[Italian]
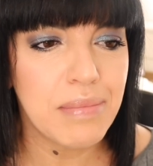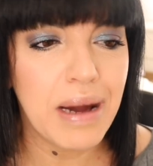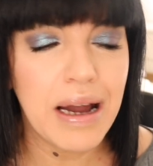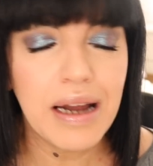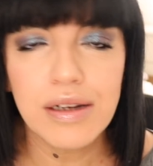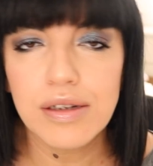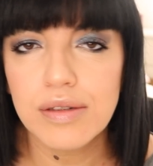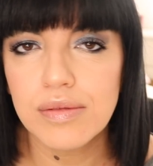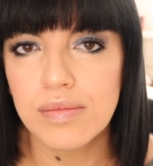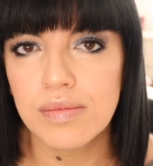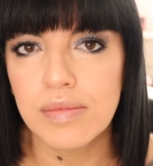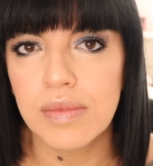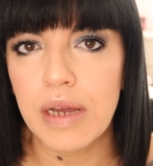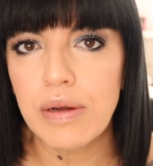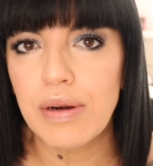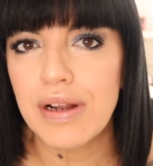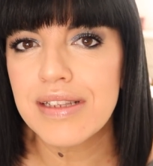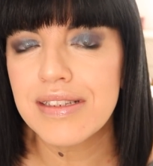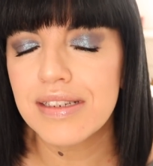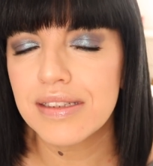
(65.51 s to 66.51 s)
ma mh,
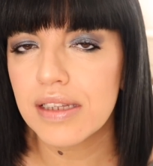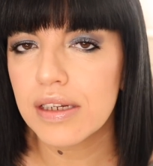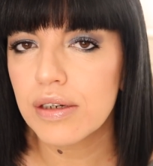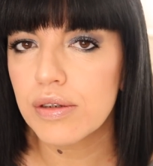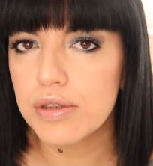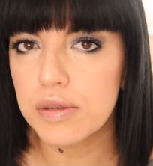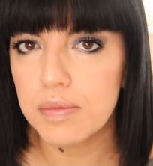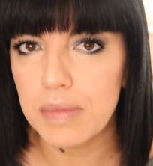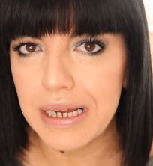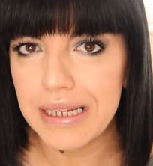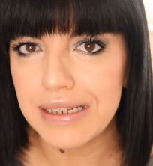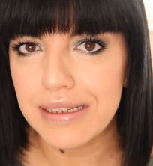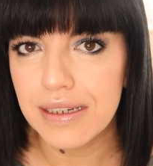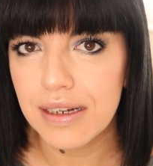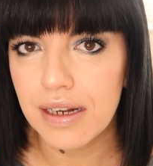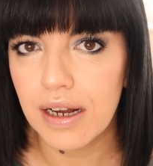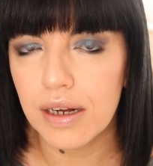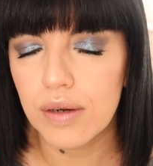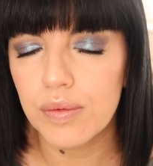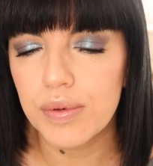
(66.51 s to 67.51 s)
è un'azienda
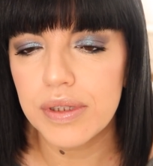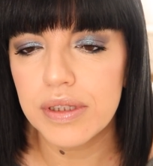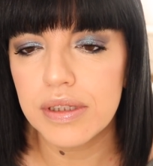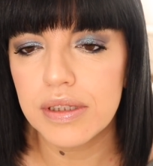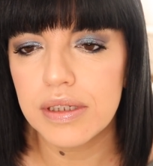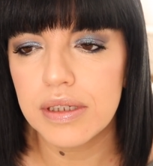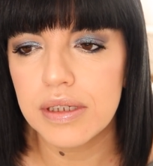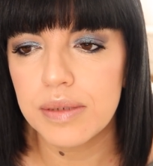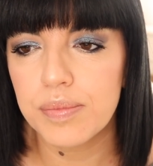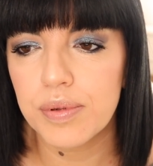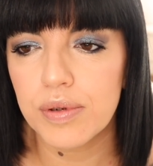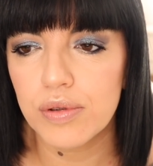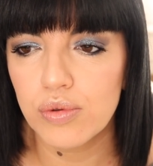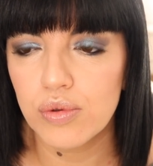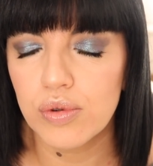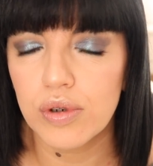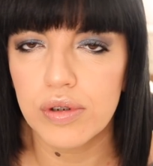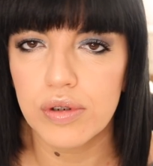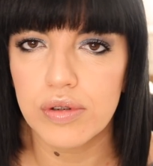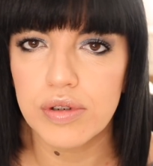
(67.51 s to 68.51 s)
cosmetica quindi
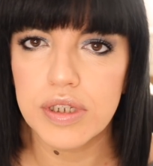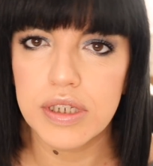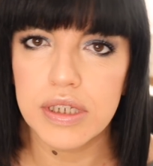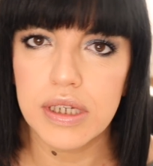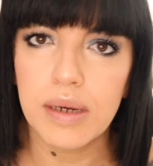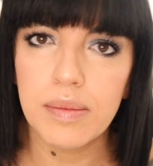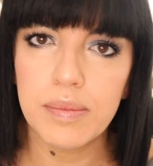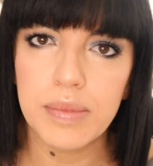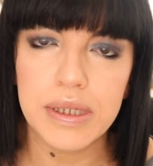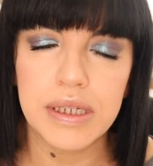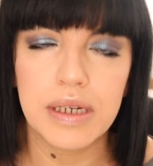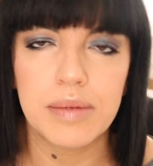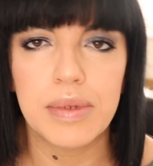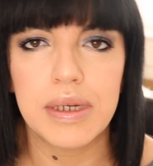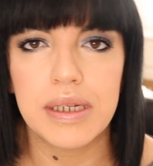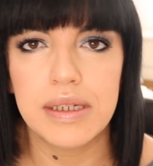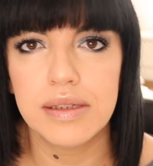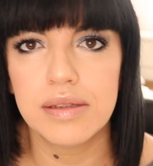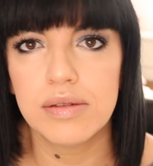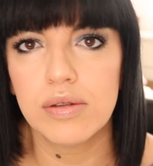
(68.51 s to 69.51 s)
producono sia
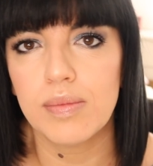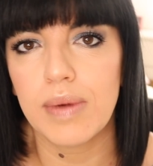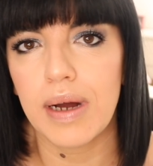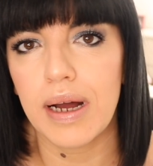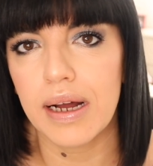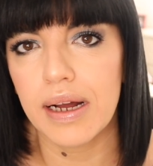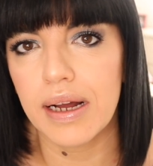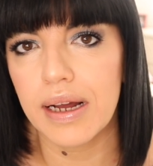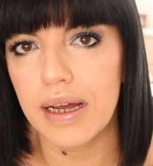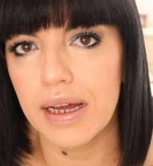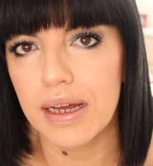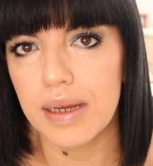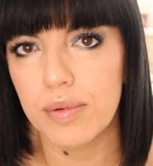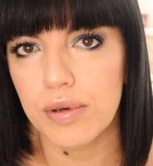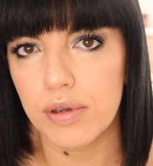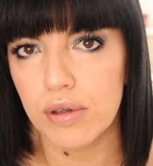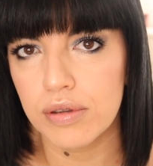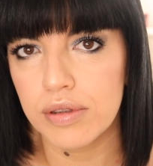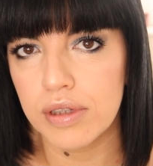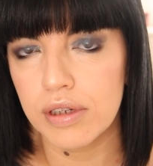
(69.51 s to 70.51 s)
abbigliamento ma anche
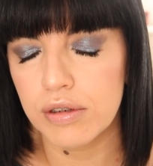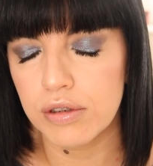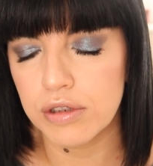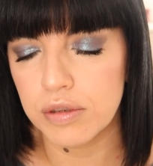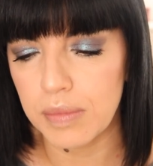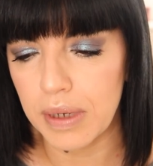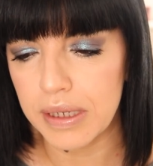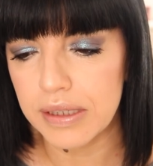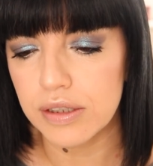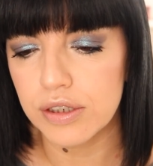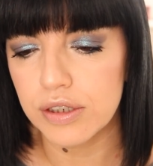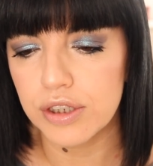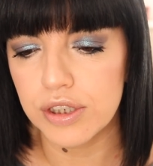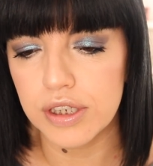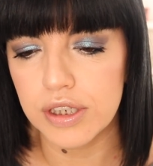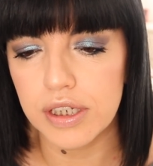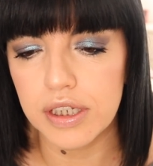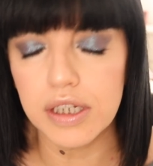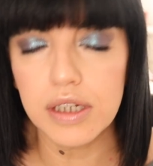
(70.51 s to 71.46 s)
prodotti cosmetici.